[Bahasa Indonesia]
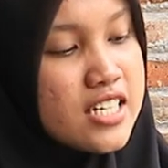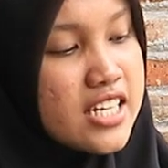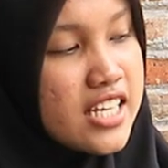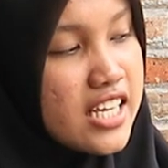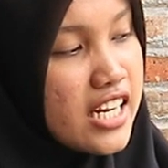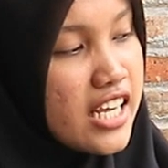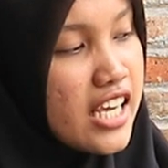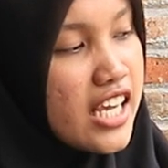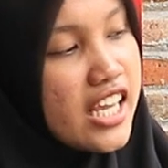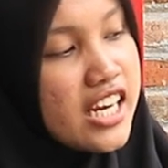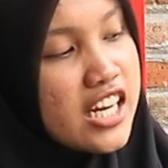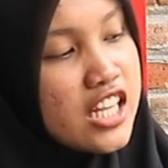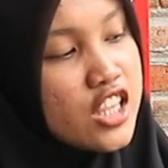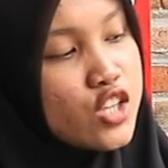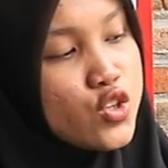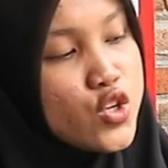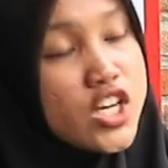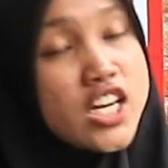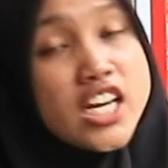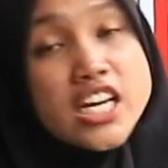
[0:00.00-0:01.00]
sendiri ini
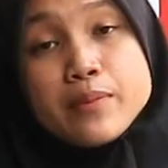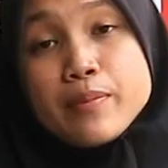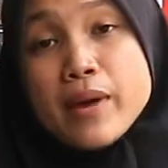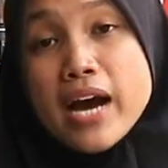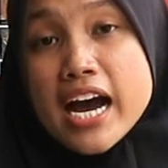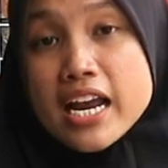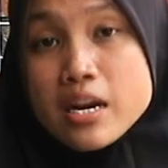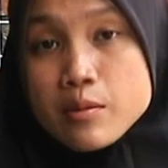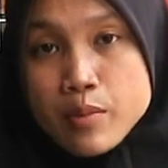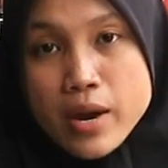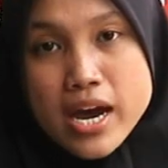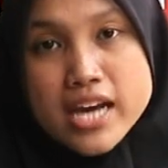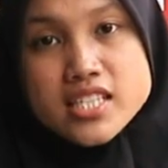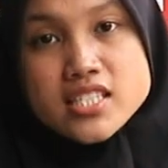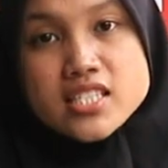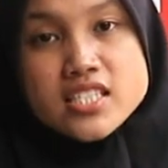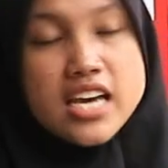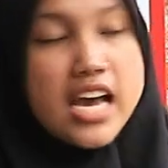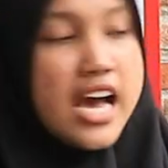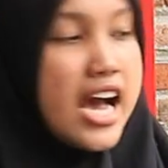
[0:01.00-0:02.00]
tentunya dari bahan
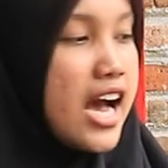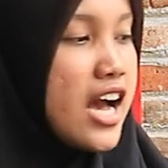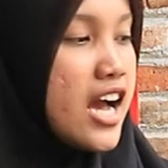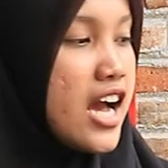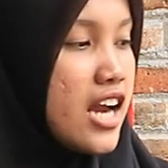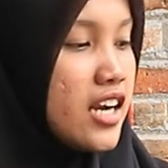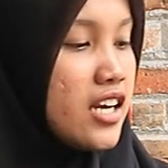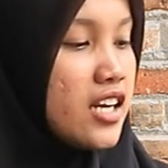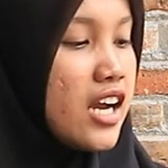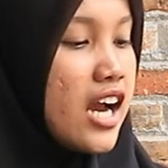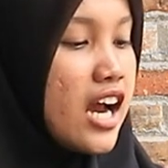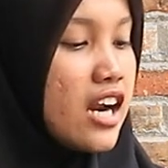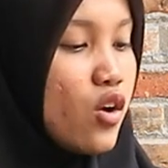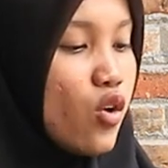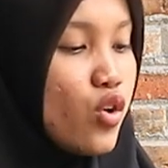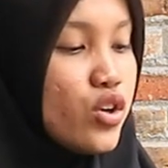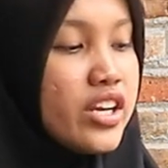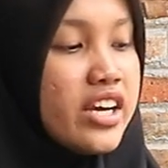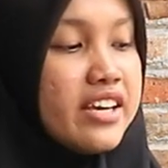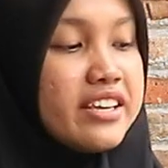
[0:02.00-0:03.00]
baja dengan
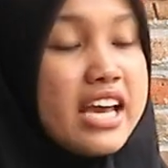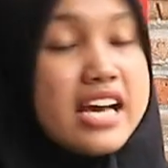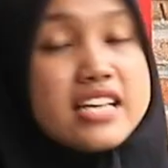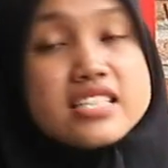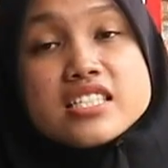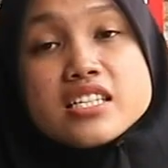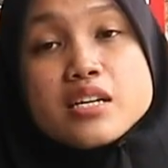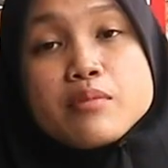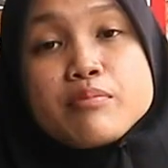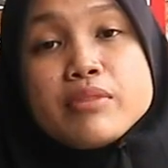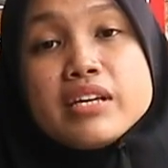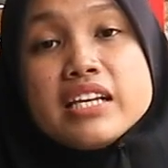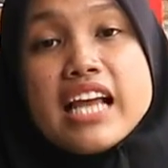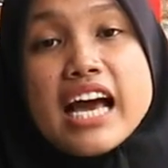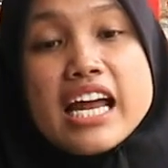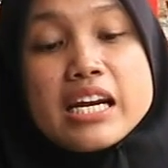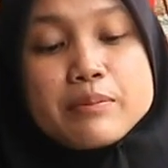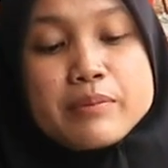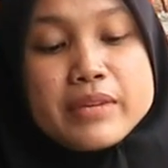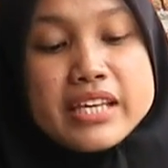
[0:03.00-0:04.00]
OD-nya 9
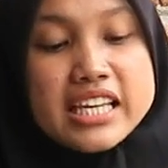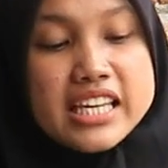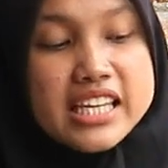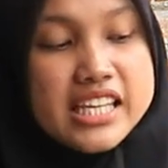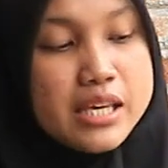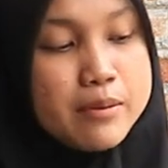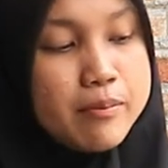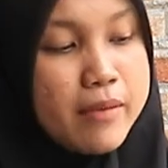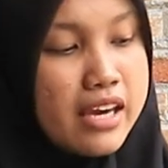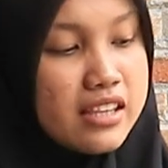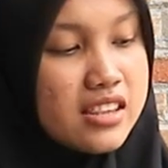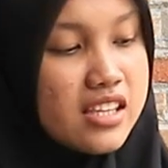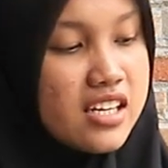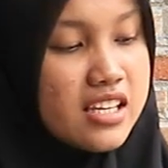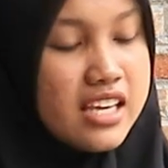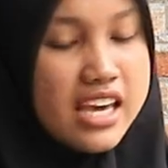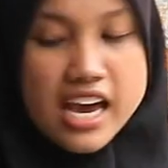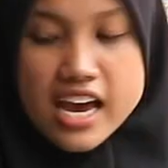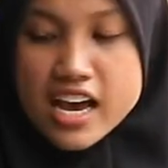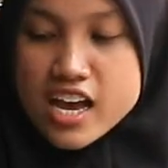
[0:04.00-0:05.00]
mm
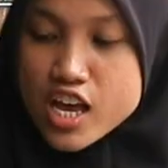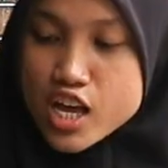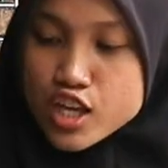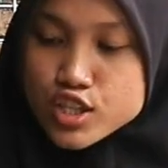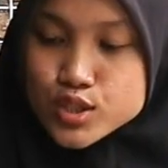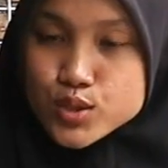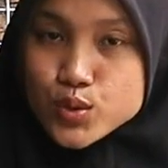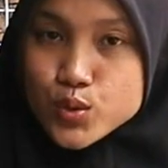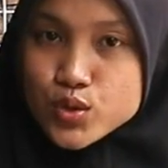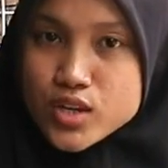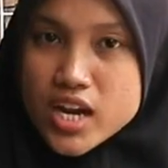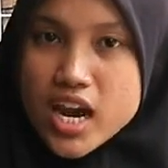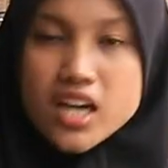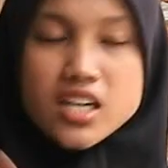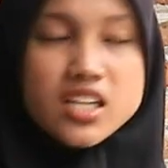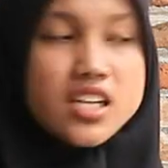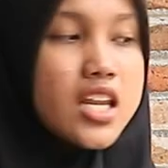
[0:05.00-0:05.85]
ya. Sudah